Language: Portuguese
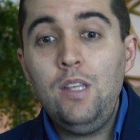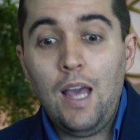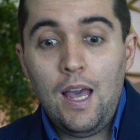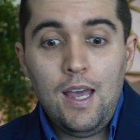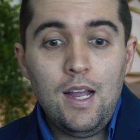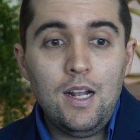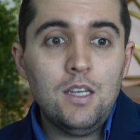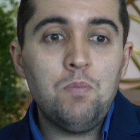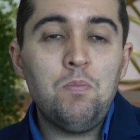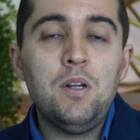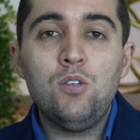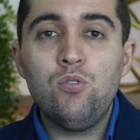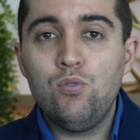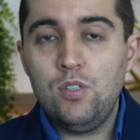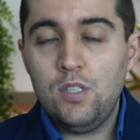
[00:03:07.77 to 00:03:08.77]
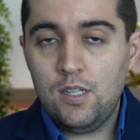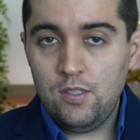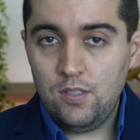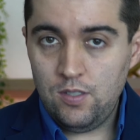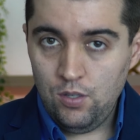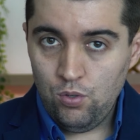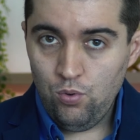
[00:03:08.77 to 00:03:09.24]
E é ele que prejudica
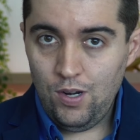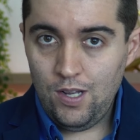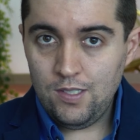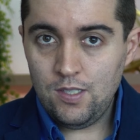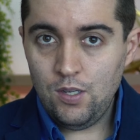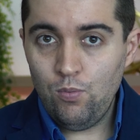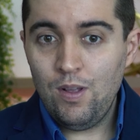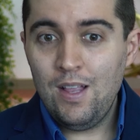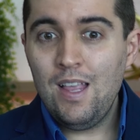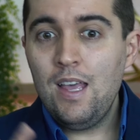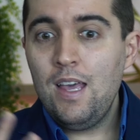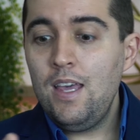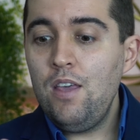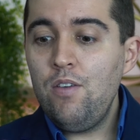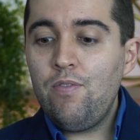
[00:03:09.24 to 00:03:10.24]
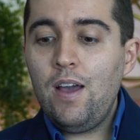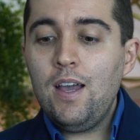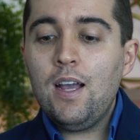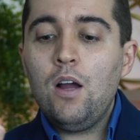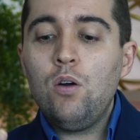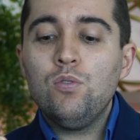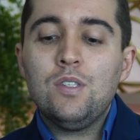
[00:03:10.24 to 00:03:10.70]
a circulação e
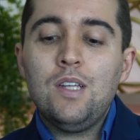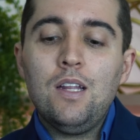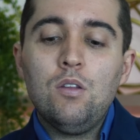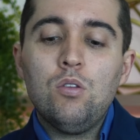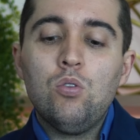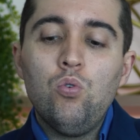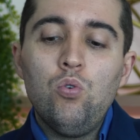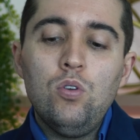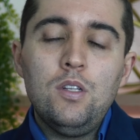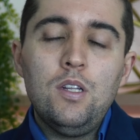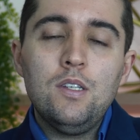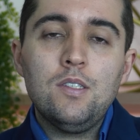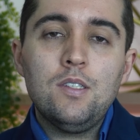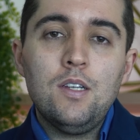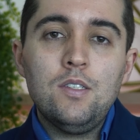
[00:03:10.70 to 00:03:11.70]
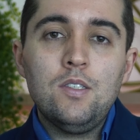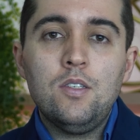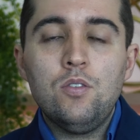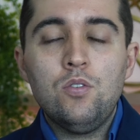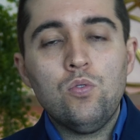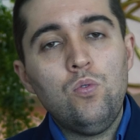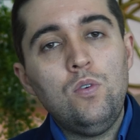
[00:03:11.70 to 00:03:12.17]
vai causar todas
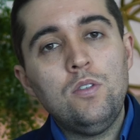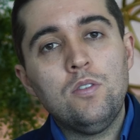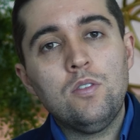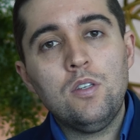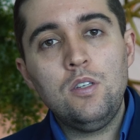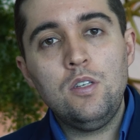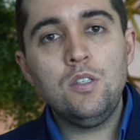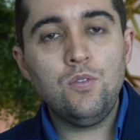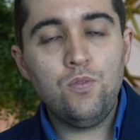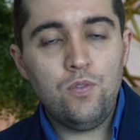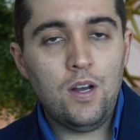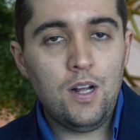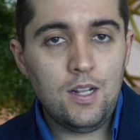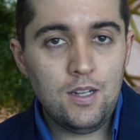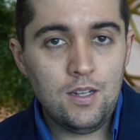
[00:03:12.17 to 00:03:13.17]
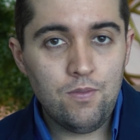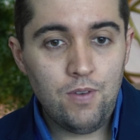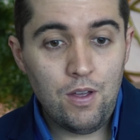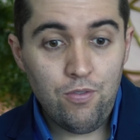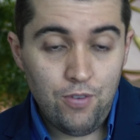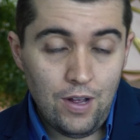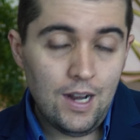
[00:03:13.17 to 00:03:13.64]
essas coisas que a gente fala,
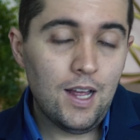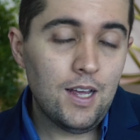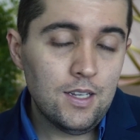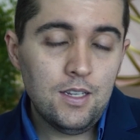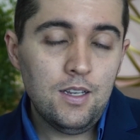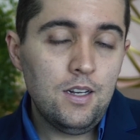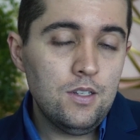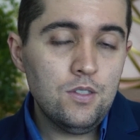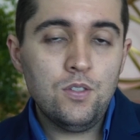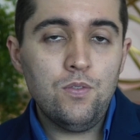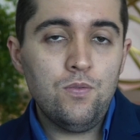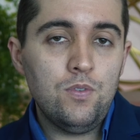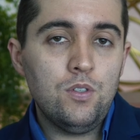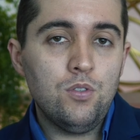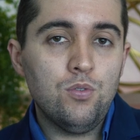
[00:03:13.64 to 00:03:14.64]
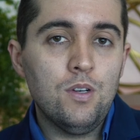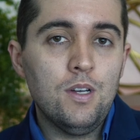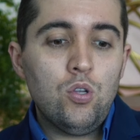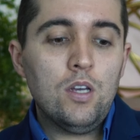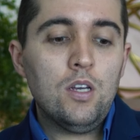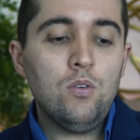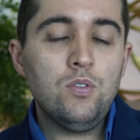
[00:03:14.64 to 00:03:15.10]
vai falar aqui nesse vídeo.
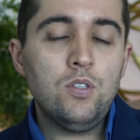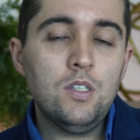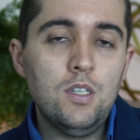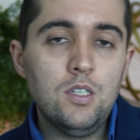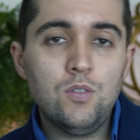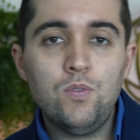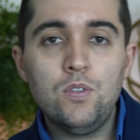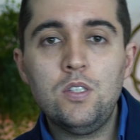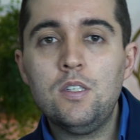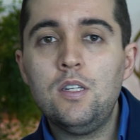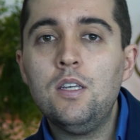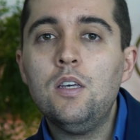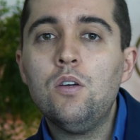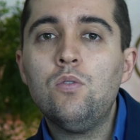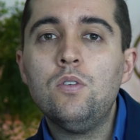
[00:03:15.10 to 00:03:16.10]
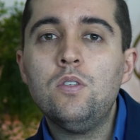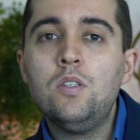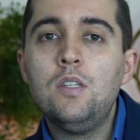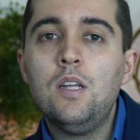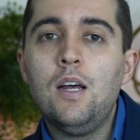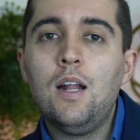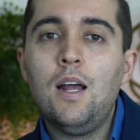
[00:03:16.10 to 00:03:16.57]
Só que é o seguinte, você tem que
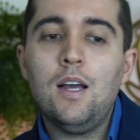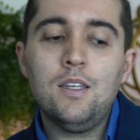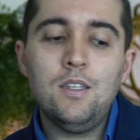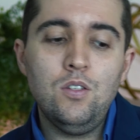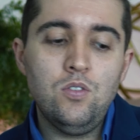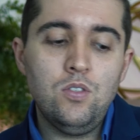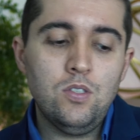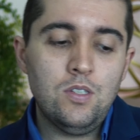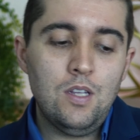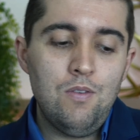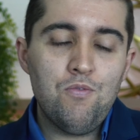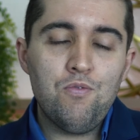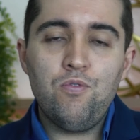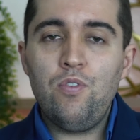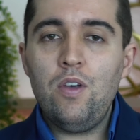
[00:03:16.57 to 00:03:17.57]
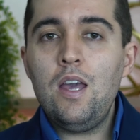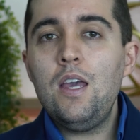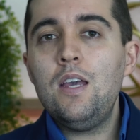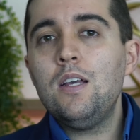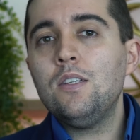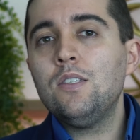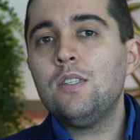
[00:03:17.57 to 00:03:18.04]
considerar que existem
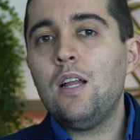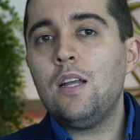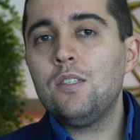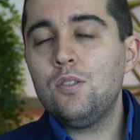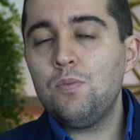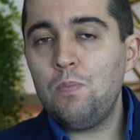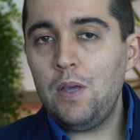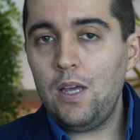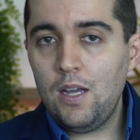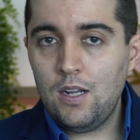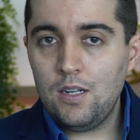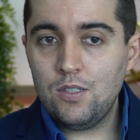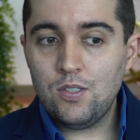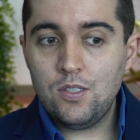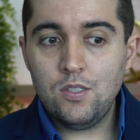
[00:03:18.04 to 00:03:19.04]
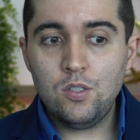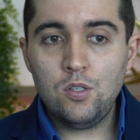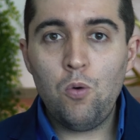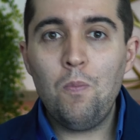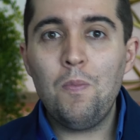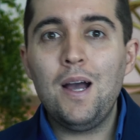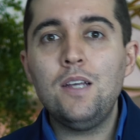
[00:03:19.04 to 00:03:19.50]
veias nas pernas que
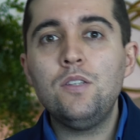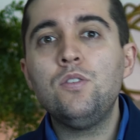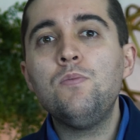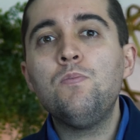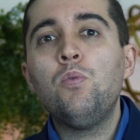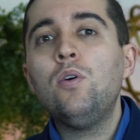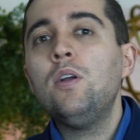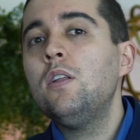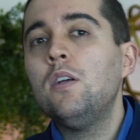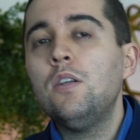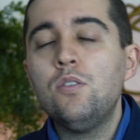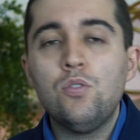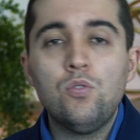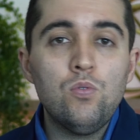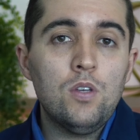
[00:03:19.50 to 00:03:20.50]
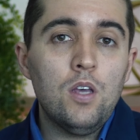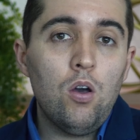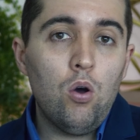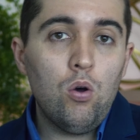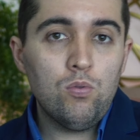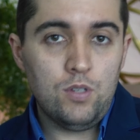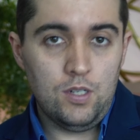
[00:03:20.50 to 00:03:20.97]
são mais importantes do que
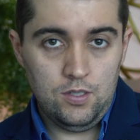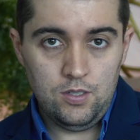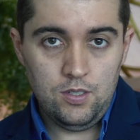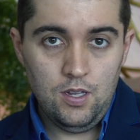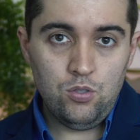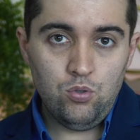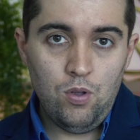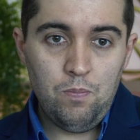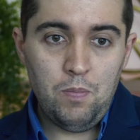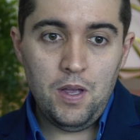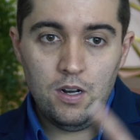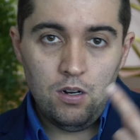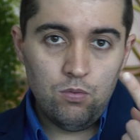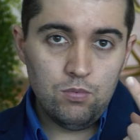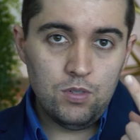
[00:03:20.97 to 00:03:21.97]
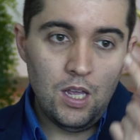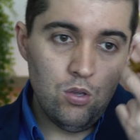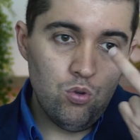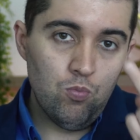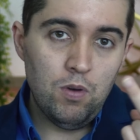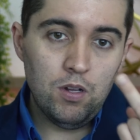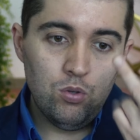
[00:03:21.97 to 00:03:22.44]
outras. Na sua perna não
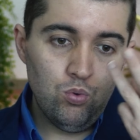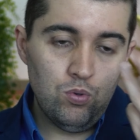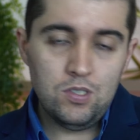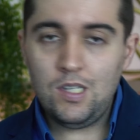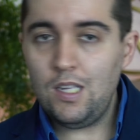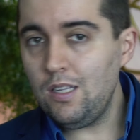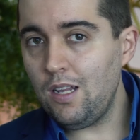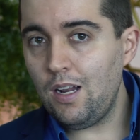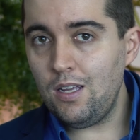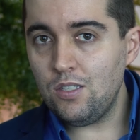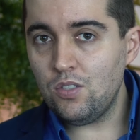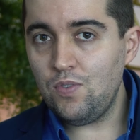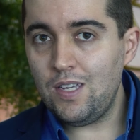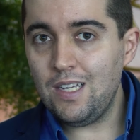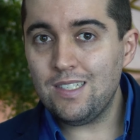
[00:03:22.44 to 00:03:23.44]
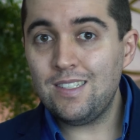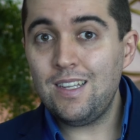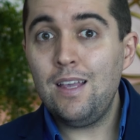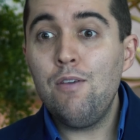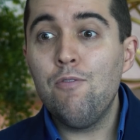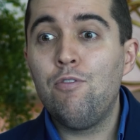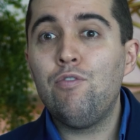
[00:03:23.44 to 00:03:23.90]
tem uma, duas nem três veias,
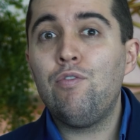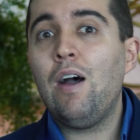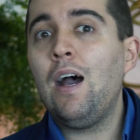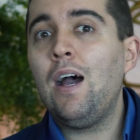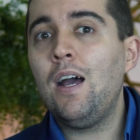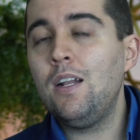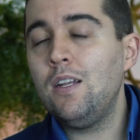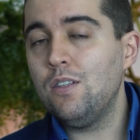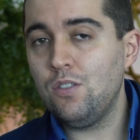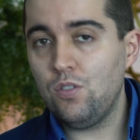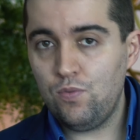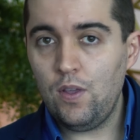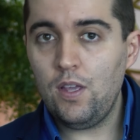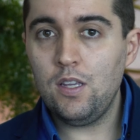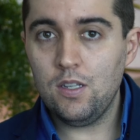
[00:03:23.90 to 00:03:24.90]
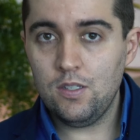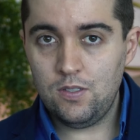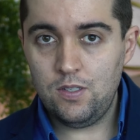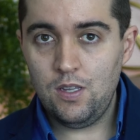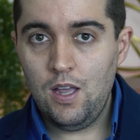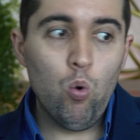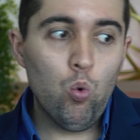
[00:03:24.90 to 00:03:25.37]
tem várias
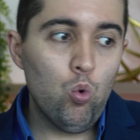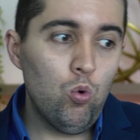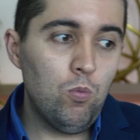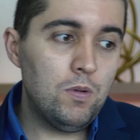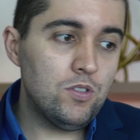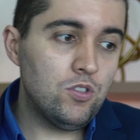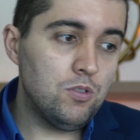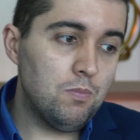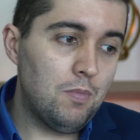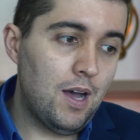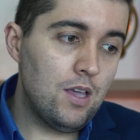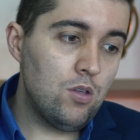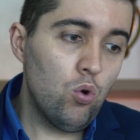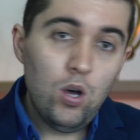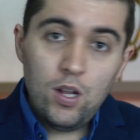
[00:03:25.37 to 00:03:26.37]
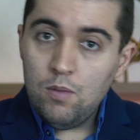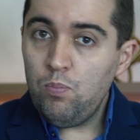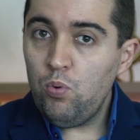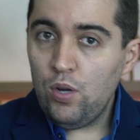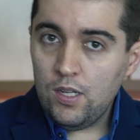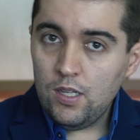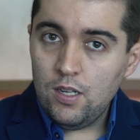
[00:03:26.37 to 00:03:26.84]
veias, algumas de maior
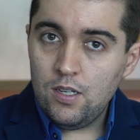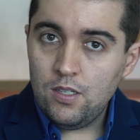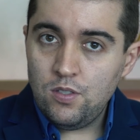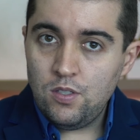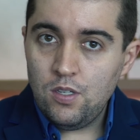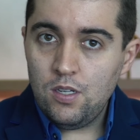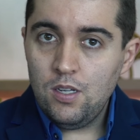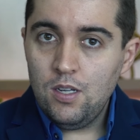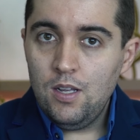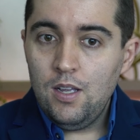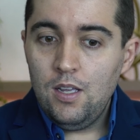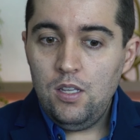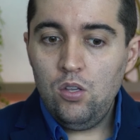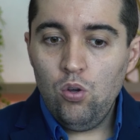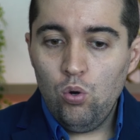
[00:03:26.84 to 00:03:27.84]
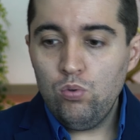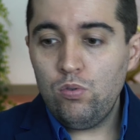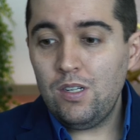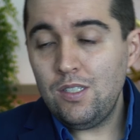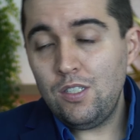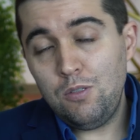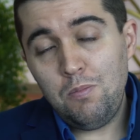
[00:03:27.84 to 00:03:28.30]
importância e
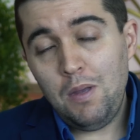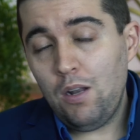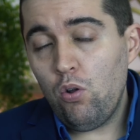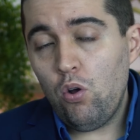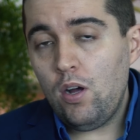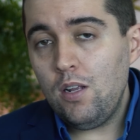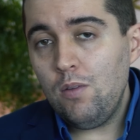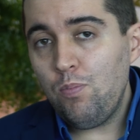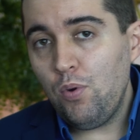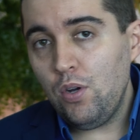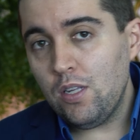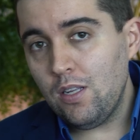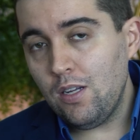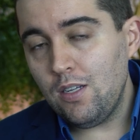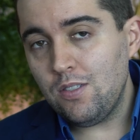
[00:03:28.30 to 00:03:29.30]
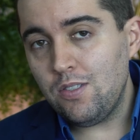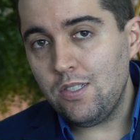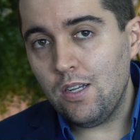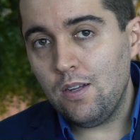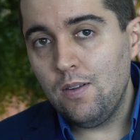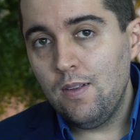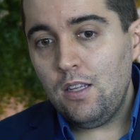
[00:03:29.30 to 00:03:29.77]
outras de menor
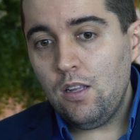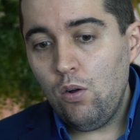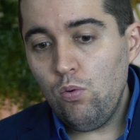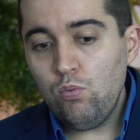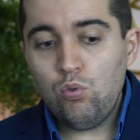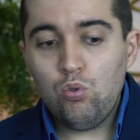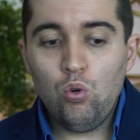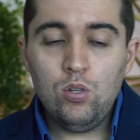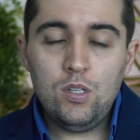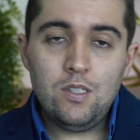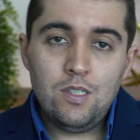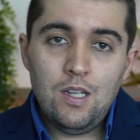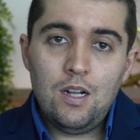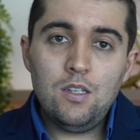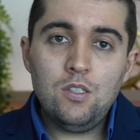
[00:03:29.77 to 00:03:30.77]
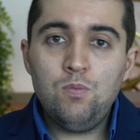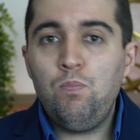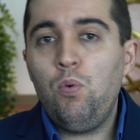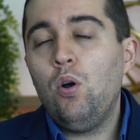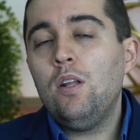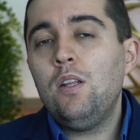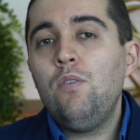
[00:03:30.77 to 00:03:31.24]
importância. Então, todas elas
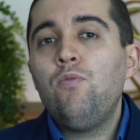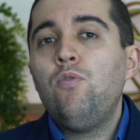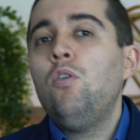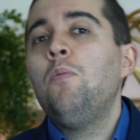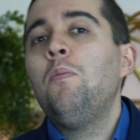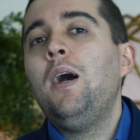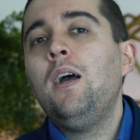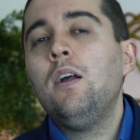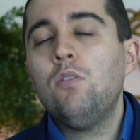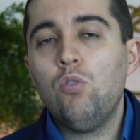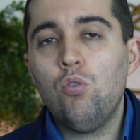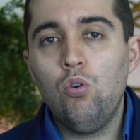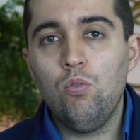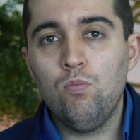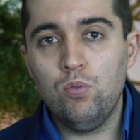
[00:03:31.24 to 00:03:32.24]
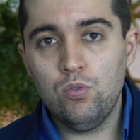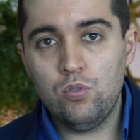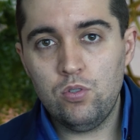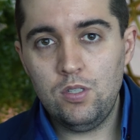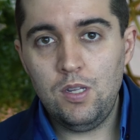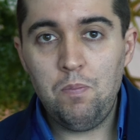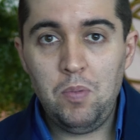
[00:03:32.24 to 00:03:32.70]
podem formar
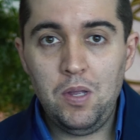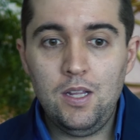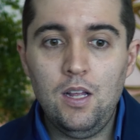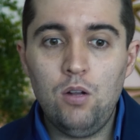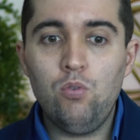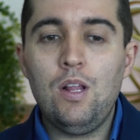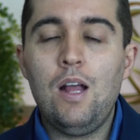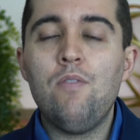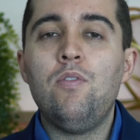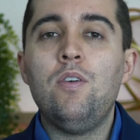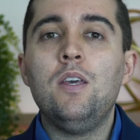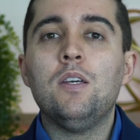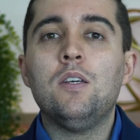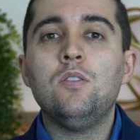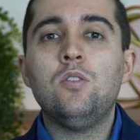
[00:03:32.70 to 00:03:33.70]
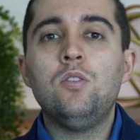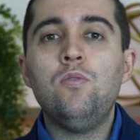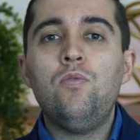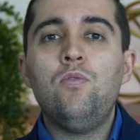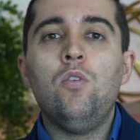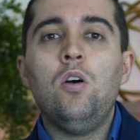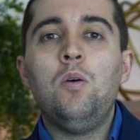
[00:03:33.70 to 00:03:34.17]
trombos, dependendo da veia que se
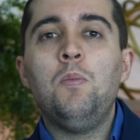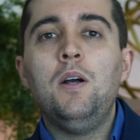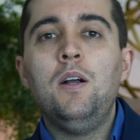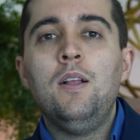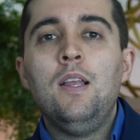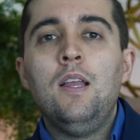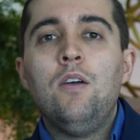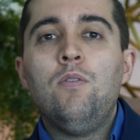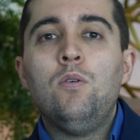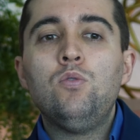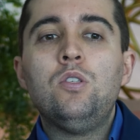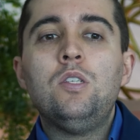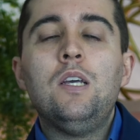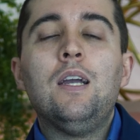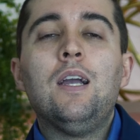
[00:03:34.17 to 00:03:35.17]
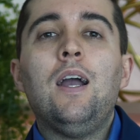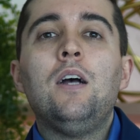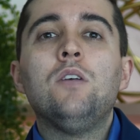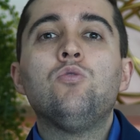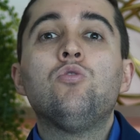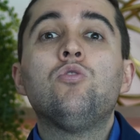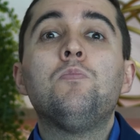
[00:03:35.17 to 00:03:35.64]
forma, vão ser
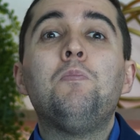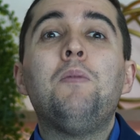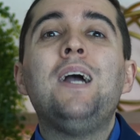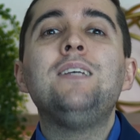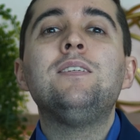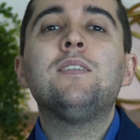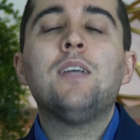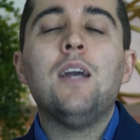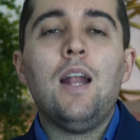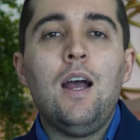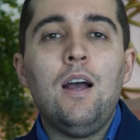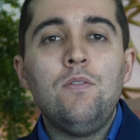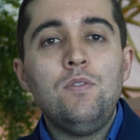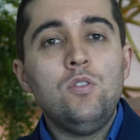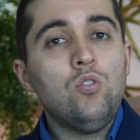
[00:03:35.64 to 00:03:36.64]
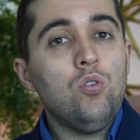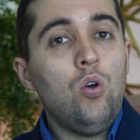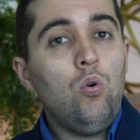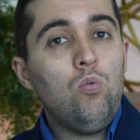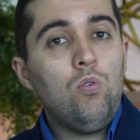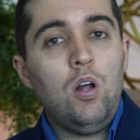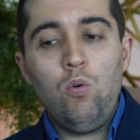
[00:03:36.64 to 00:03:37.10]
casos mais graves
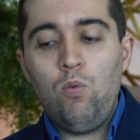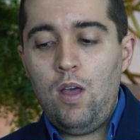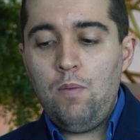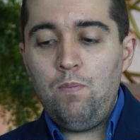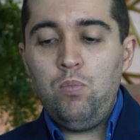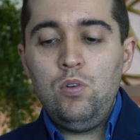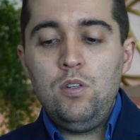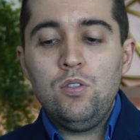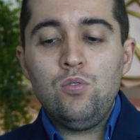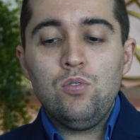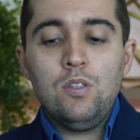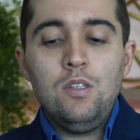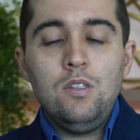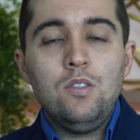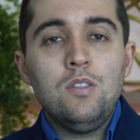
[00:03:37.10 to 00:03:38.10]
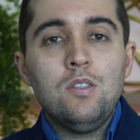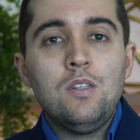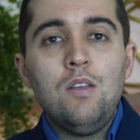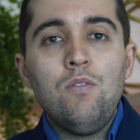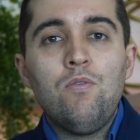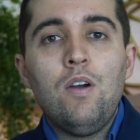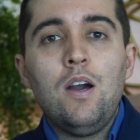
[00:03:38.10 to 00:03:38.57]
ou não. É por isso que
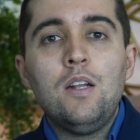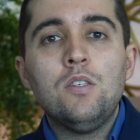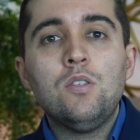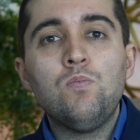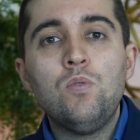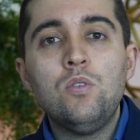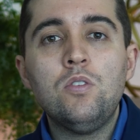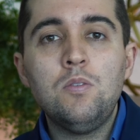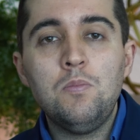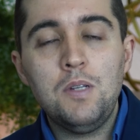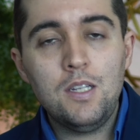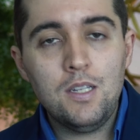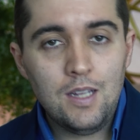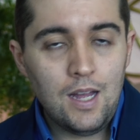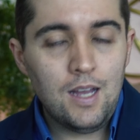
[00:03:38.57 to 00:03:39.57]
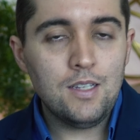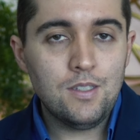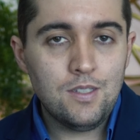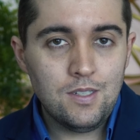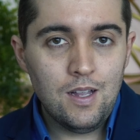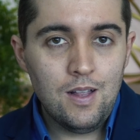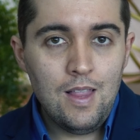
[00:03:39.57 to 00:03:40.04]
existem várias
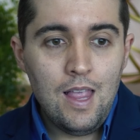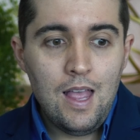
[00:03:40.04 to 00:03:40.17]
possibilidades.